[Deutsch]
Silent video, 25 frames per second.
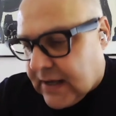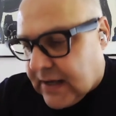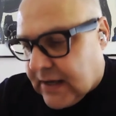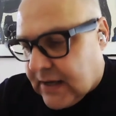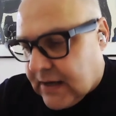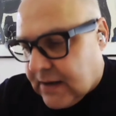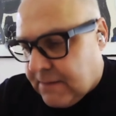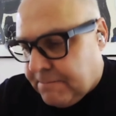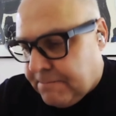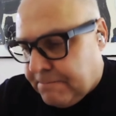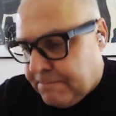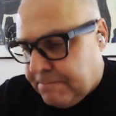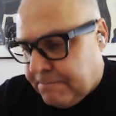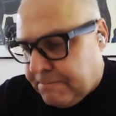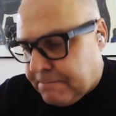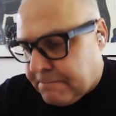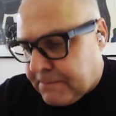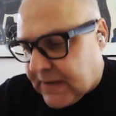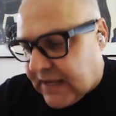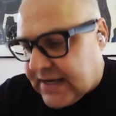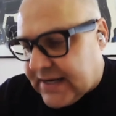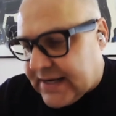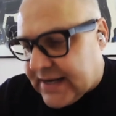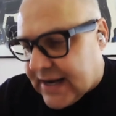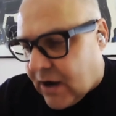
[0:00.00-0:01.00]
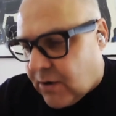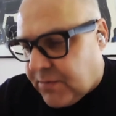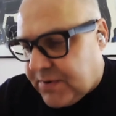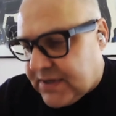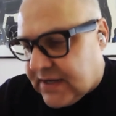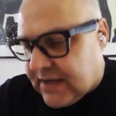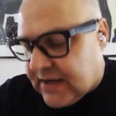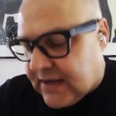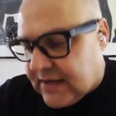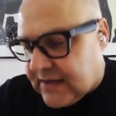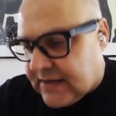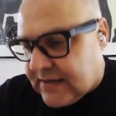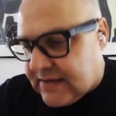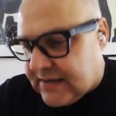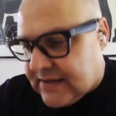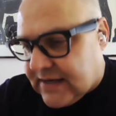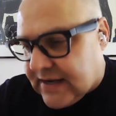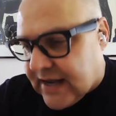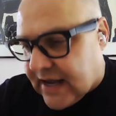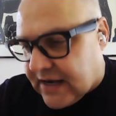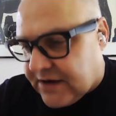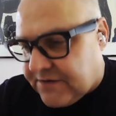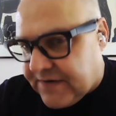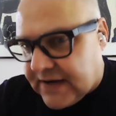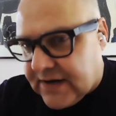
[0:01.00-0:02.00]
Ähm, ich glaube,
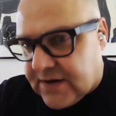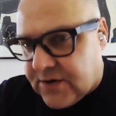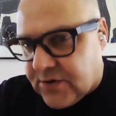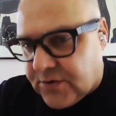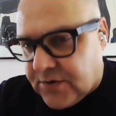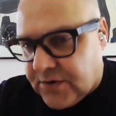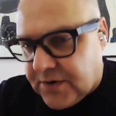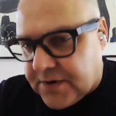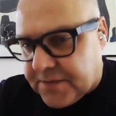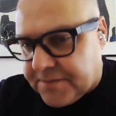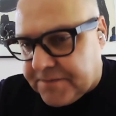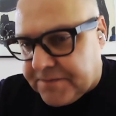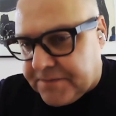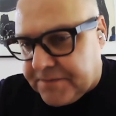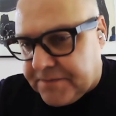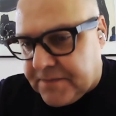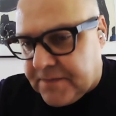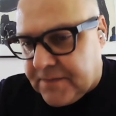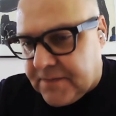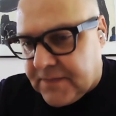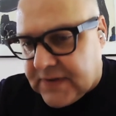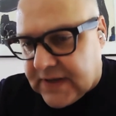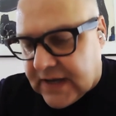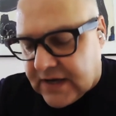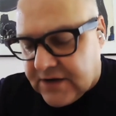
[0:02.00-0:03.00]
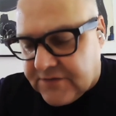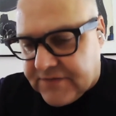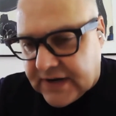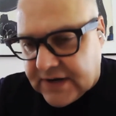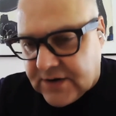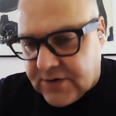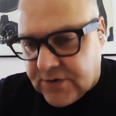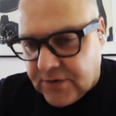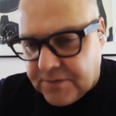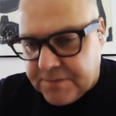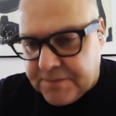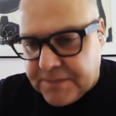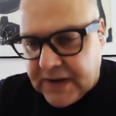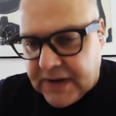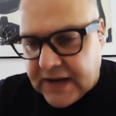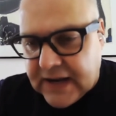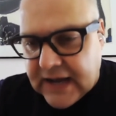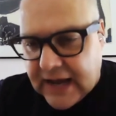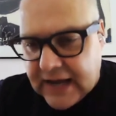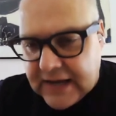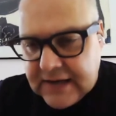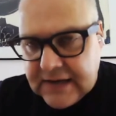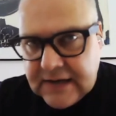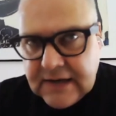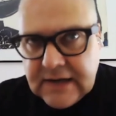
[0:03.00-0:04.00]
die Entwicklung die Entwicklung
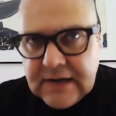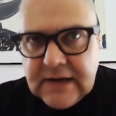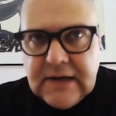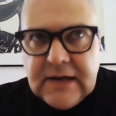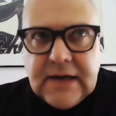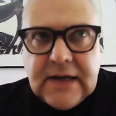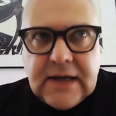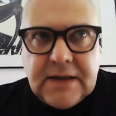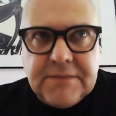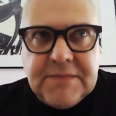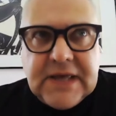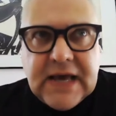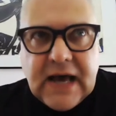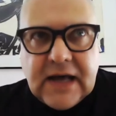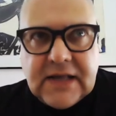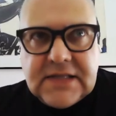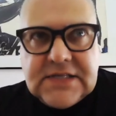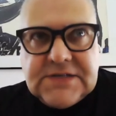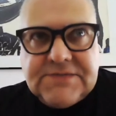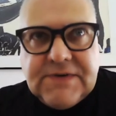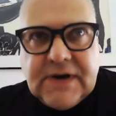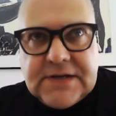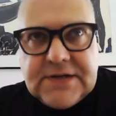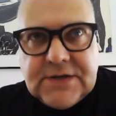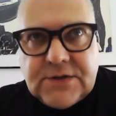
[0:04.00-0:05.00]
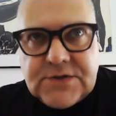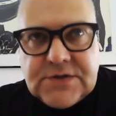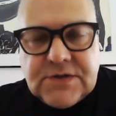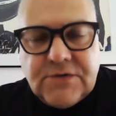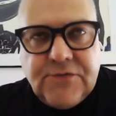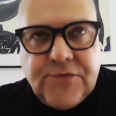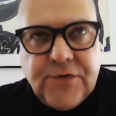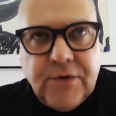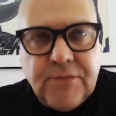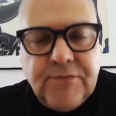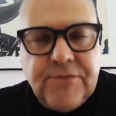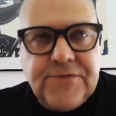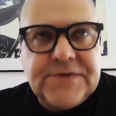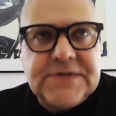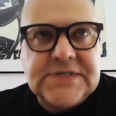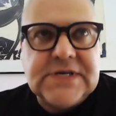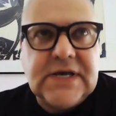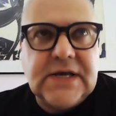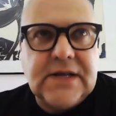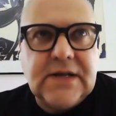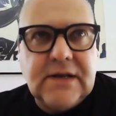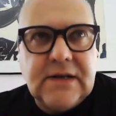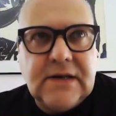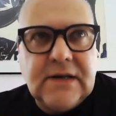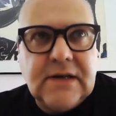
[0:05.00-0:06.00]
begann im Jahr
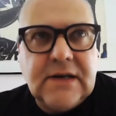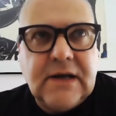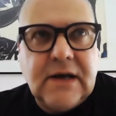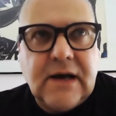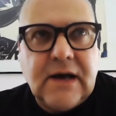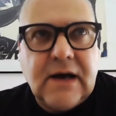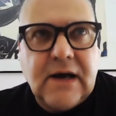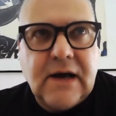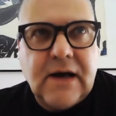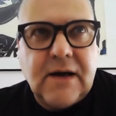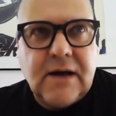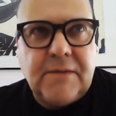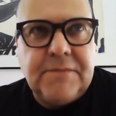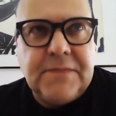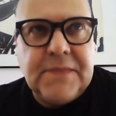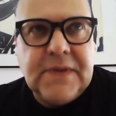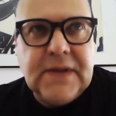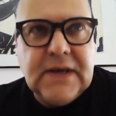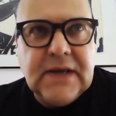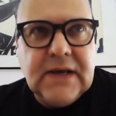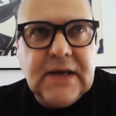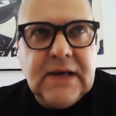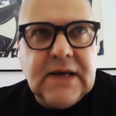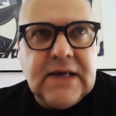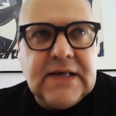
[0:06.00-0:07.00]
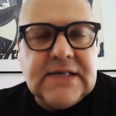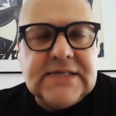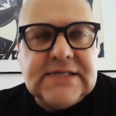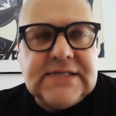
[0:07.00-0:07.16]
2015 ähm,